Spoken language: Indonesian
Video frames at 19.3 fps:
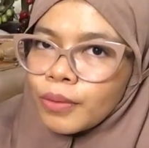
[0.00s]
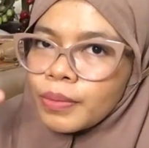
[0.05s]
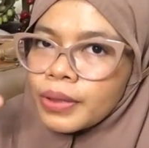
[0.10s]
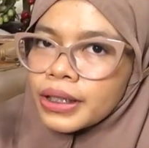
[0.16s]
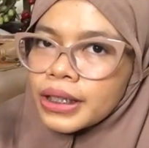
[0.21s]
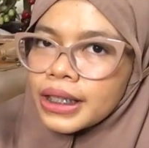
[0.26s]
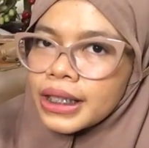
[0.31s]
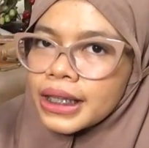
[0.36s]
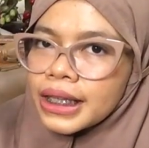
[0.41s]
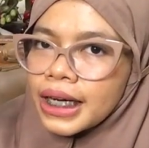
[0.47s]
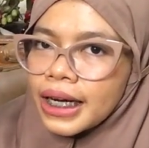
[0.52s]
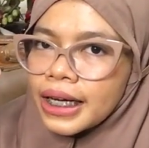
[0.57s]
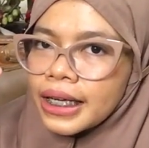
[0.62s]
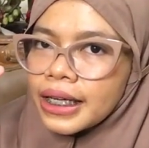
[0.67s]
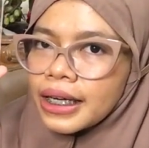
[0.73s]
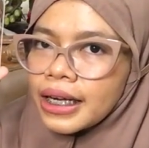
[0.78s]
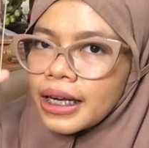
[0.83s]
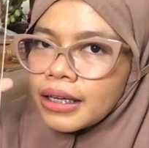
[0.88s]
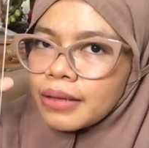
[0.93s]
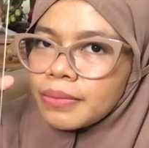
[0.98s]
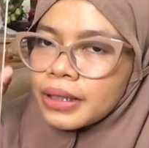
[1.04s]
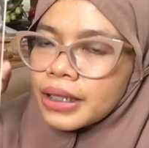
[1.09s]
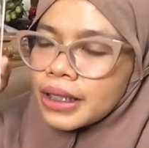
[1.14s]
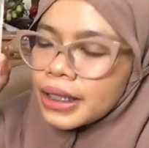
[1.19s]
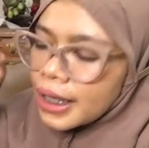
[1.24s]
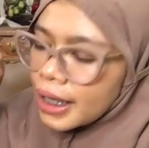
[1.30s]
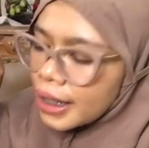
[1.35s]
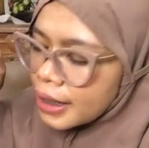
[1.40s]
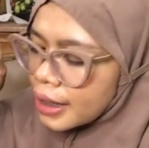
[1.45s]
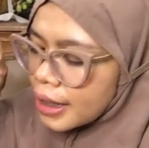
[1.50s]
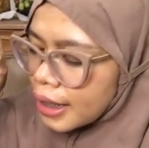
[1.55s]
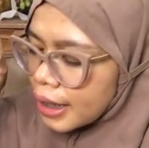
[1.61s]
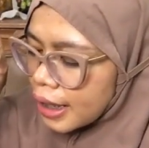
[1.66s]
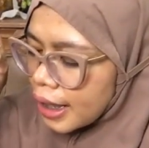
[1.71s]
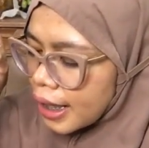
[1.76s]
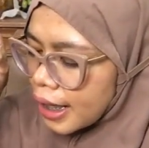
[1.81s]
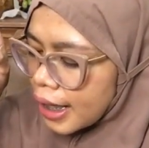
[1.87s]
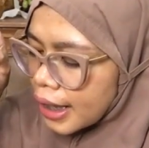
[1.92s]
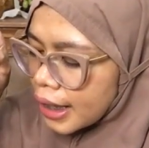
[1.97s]
properti terakhir yang dibeli
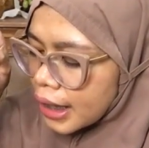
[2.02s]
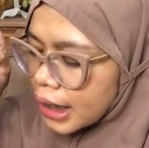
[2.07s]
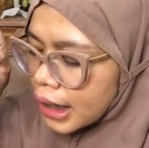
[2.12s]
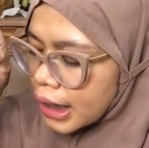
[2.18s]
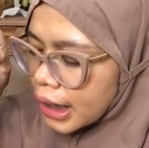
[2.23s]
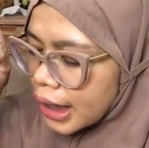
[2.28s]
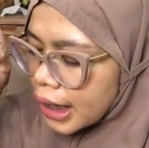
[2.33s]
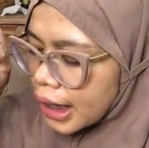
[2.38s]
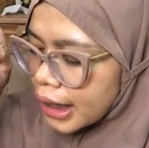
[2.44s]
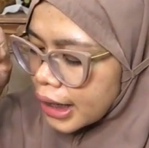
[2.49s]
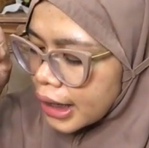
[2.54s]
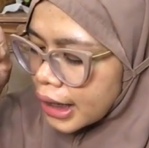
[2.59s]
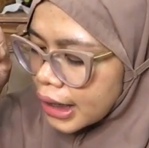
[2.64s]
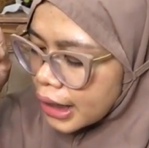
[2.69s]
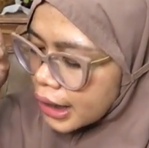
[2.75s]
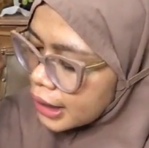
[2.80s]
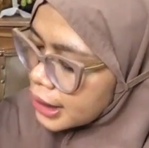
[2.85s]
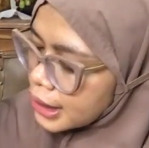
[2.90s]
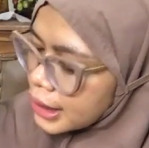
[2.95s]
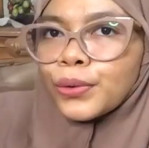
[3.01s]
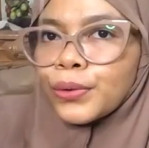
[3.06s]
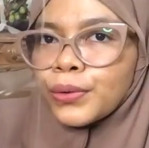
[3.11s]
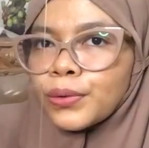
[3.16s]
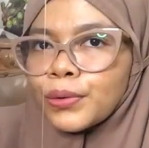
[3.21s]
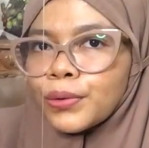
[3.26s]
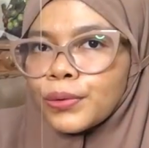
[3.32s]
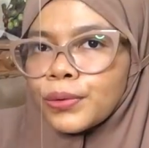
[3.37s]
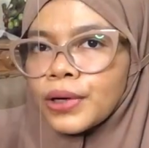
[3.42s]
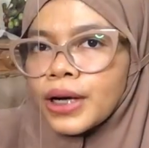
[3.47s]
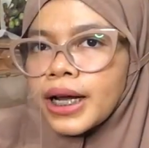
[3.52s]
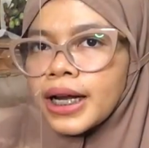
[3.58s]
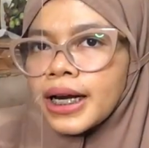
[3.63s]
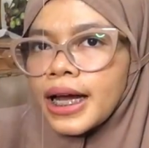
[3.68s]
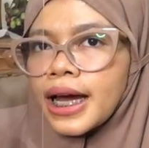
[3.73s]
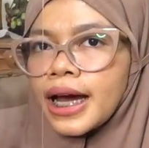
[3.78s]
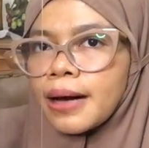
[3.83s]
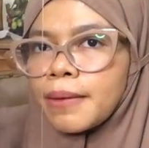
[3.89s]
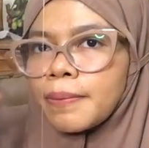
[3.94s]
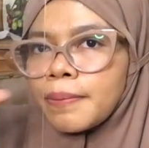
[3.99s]
adalah acrylic list ukuran
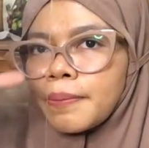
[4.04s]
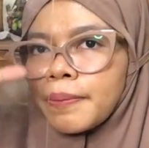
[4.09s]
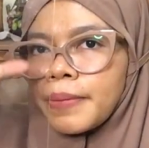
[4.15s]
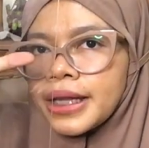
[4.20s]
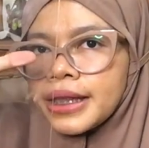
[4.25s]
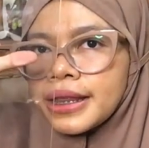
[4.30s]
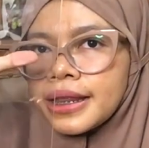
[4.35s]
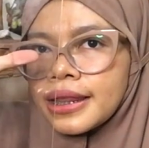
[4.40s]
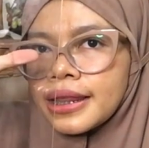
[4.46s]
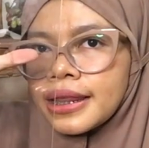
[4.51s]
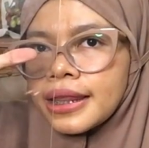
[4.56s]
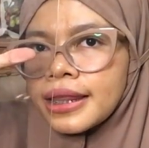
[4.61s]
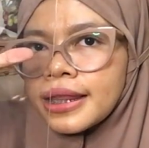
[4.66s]
A4